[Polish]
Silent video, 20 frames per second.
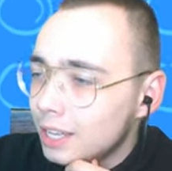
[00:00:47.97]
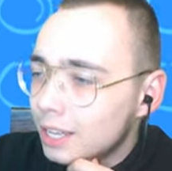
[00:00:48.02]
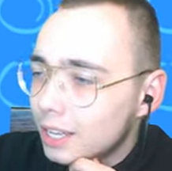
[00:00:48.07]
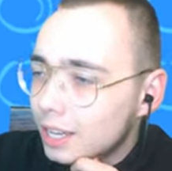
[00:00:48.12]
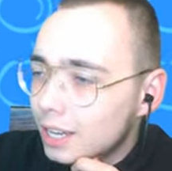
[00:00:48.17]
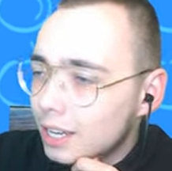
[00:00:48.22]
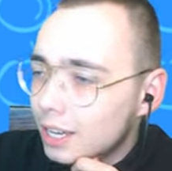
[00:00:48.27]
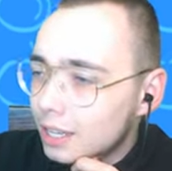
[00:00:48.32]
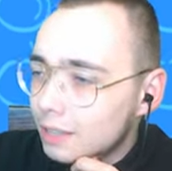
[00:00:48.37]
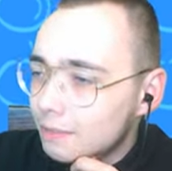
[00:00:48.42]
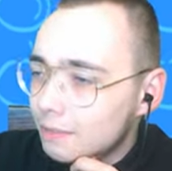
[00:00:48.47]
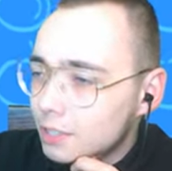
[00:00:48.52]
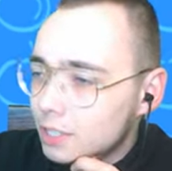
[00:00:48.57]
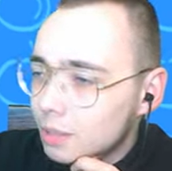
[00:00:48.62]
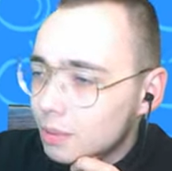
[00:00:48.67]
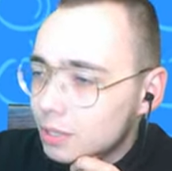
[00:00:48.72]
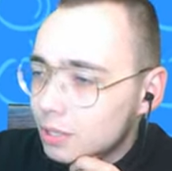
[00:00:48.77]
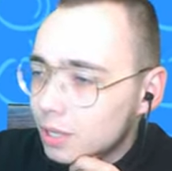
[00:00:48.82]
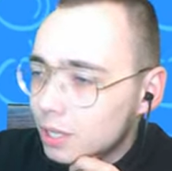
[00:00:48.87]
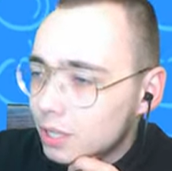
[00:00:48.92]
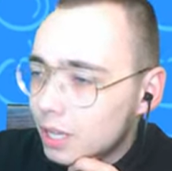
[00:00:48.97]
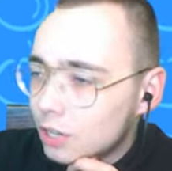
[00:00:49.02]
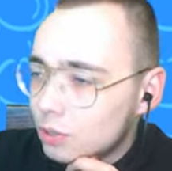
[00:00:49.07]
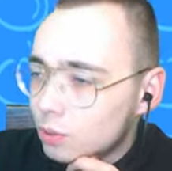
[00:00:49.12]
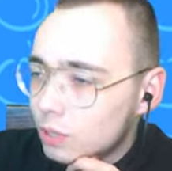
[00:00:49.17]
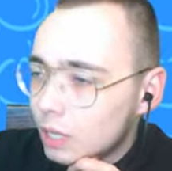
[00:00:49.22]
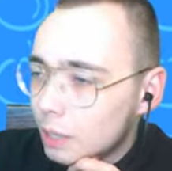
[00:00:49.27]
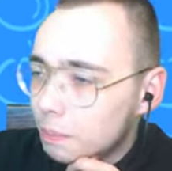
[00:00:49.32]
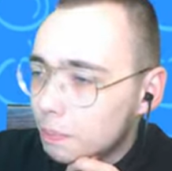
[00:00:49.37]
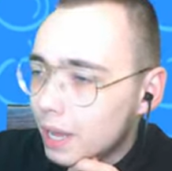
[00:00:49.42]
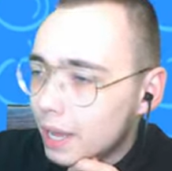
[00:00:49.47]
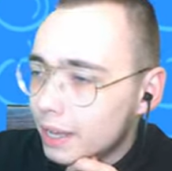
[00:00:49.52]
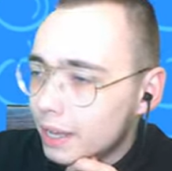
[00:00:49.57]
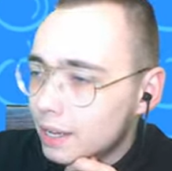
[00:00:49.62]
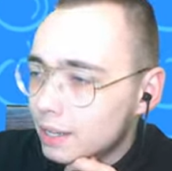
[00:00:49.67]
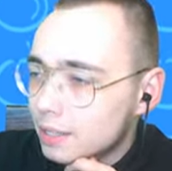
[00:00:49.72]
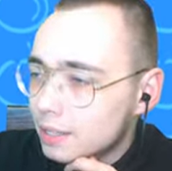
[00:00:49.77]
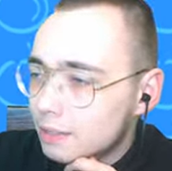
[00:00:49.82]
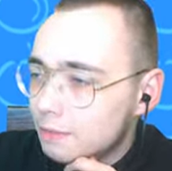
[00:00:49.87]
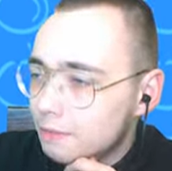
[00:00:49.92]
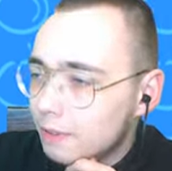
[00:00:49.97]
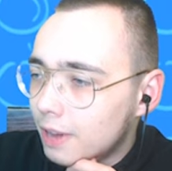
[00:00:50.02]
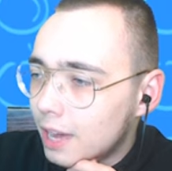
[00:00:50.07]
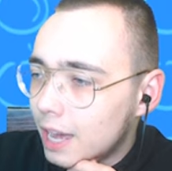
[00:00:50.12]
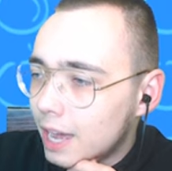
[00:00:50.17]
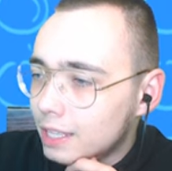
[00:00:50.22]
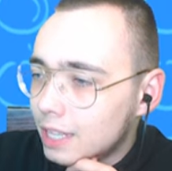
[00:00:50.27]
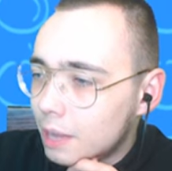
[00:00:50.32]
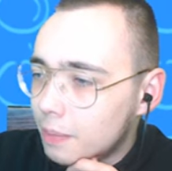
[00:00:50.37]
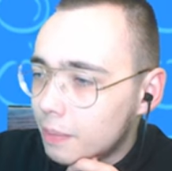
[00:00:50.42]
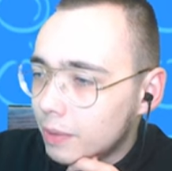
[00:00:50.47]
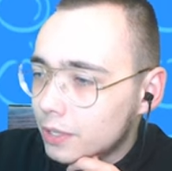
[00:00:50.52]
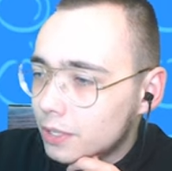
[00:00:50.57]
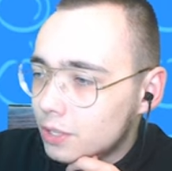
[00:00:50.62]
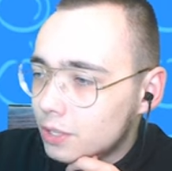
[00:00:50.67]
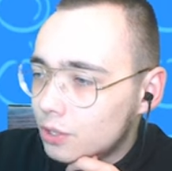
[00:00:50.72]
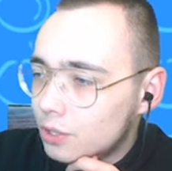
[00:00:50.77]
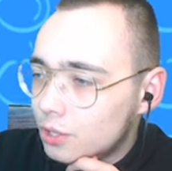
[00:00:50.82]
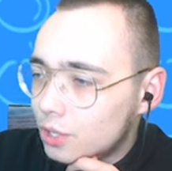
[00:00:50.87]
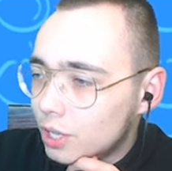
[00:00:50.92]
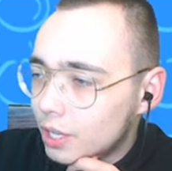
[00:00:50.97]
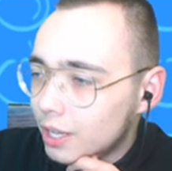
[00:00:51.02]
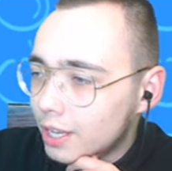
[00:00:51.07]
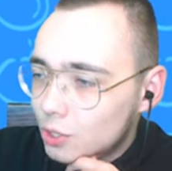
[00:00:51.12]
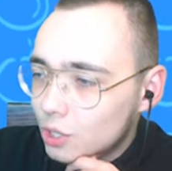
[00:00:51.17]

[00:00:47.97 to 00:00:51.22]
A weźmiemy sobie też tutaj Players 2, NM z 3,